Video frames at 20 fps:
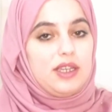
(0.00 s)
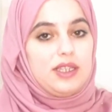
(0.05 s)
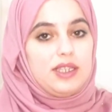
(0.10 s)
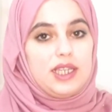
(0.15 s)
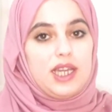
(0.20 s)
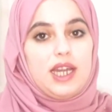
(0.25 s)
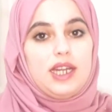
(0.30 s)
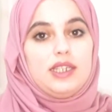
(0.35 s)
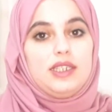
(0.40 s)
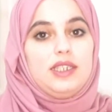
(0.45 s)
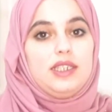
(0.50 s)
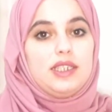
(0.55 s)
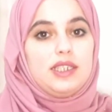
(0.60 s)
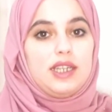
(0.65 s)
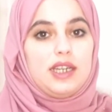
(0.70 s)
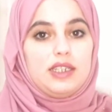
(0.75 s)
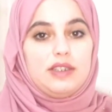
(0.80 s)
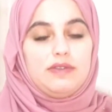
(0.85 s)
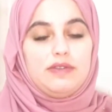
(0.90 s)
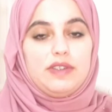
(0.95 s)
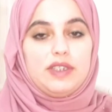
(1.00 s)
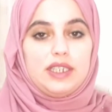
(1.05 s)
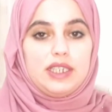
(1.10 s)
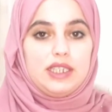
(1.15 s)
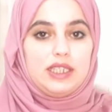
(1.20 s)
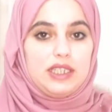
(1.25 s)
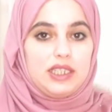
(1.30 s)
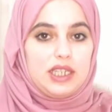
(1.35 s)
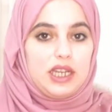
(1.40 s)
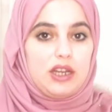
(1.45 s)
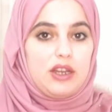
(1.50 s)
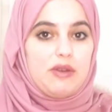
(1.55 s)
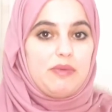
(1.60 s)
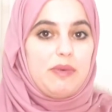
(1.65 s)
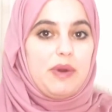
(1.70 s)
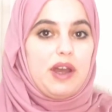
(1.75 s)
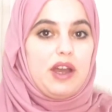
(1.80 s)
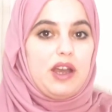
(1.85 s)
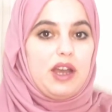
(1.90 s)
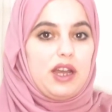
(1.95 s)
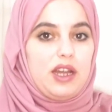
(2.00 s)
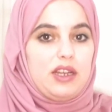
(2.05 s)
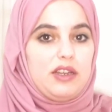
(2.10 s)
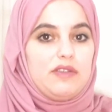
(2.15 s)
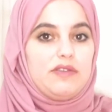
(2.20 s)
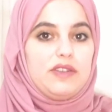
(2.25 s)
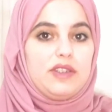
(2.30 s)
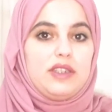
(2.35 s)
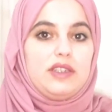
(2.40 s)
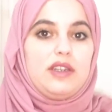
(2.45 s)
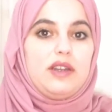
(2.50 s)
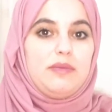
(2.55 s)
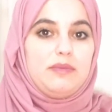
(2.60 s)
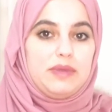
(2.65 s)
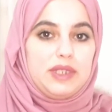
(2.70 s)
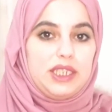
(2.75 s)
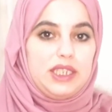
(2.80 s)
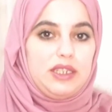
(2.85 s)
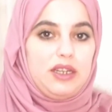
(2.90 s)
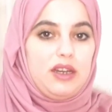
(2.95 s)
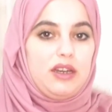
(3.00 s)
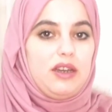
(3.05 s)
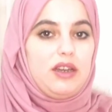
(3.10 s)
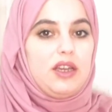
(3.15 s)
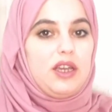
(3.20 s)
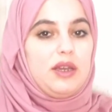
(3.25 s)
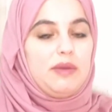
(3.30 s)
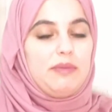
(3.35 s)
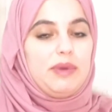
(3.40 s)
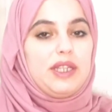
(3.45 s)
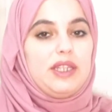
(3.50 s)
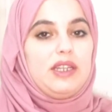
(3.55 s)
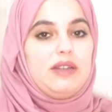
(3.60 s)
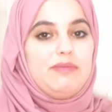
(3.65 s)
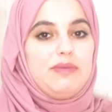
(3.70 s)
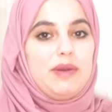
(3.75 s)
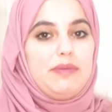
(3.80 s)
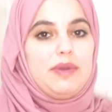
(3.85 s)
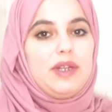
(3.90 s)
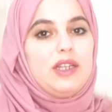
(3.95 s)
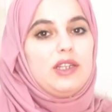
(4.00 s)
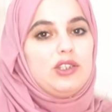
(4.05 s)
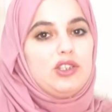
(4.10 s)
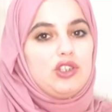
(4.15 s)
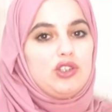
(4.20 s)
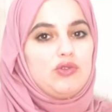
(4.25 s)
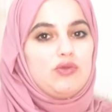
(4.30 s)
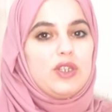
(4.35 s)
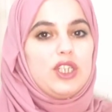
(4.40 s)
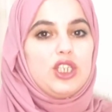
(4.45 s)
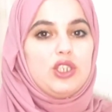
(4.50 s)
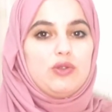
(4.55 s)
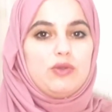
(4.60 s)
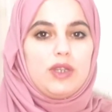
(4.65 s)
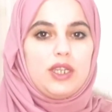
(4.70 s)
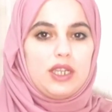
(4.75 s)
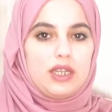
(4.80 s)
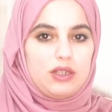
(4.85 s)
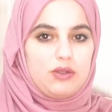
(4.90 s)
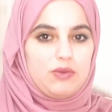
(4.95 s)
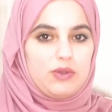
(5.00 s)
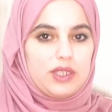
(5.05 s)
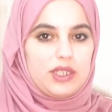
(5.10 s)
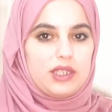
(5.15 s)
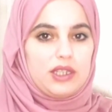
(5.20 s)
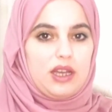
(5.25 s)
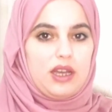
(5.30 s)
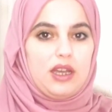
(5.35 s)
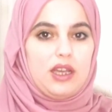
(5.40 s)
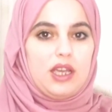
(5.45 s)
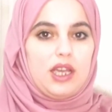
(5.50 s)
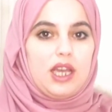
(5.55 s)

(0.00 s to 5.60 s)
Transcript: يعني كان في عندي أرباح على فترة منيحة بعدين ببلش شوي شوي أتوسع